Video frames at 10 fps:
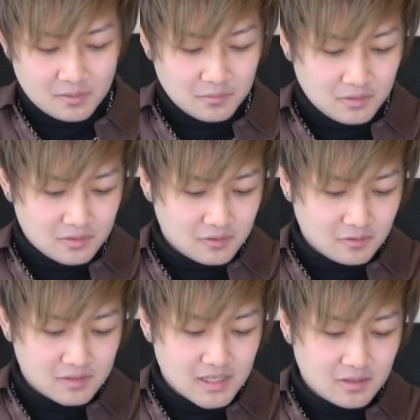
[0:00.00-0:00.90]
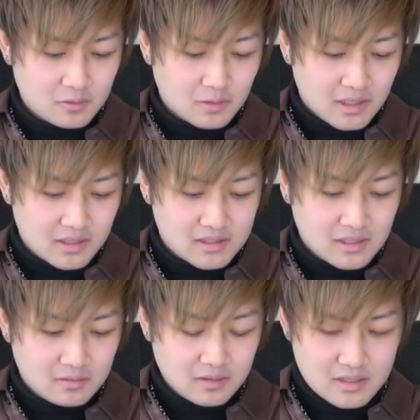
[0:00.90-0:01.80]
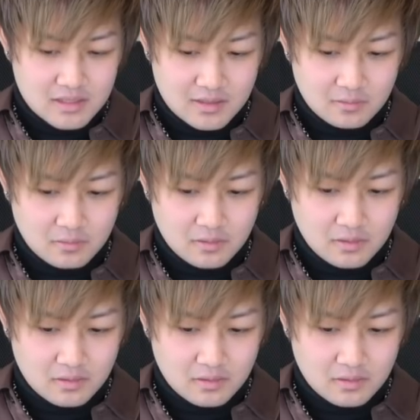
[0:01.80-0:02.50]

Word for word: どもその性能とか話していくんですけど